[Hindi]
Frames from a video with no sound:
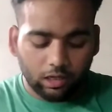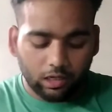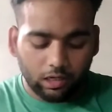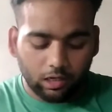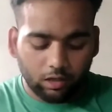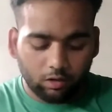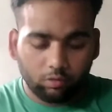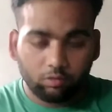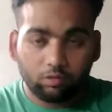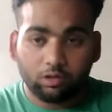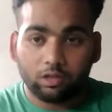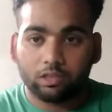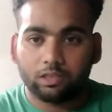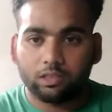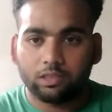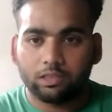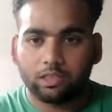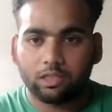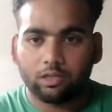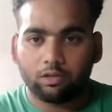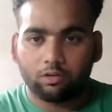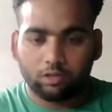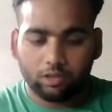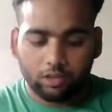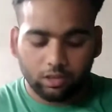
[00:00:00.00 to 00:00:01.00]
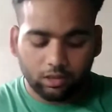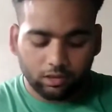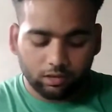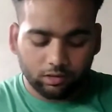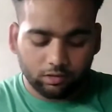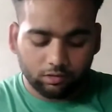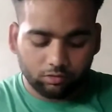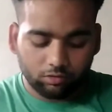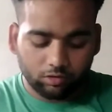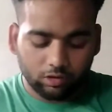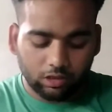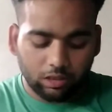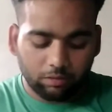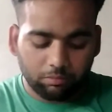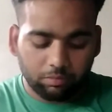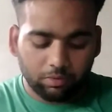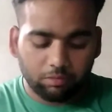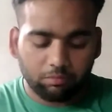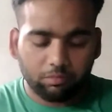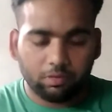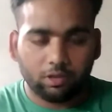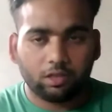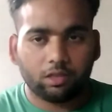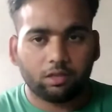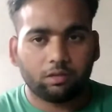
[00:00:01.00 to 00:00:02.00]
अलाउ करते जाना हो ठीक है तो यहाँ
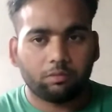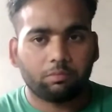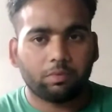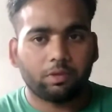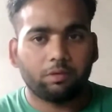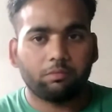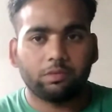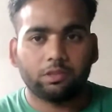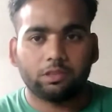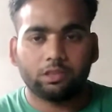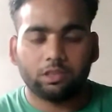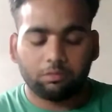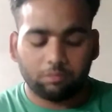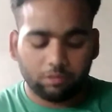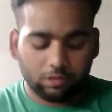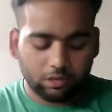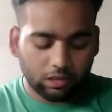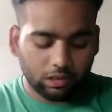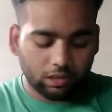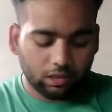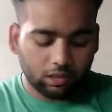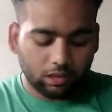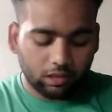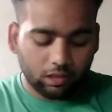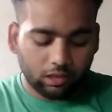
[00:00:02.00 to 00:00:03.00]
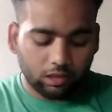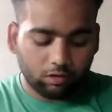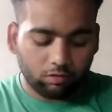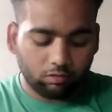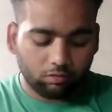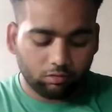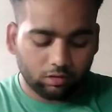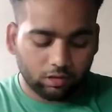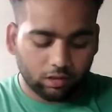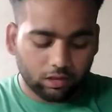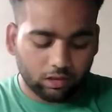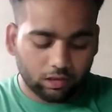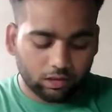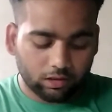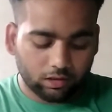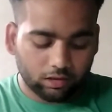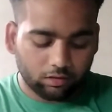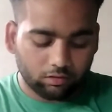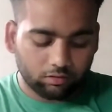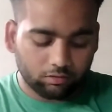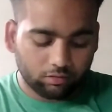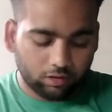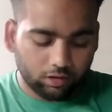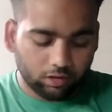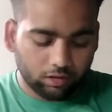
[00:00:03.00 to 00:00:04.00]
पर मैं परमिशन भी सारे अलाउ कर
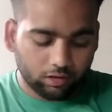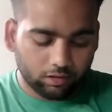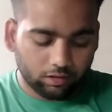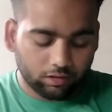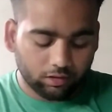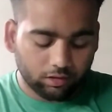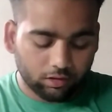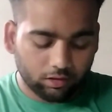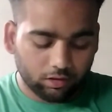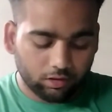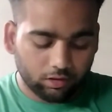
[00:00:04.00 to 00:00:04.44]
लेता हूँ ठीक है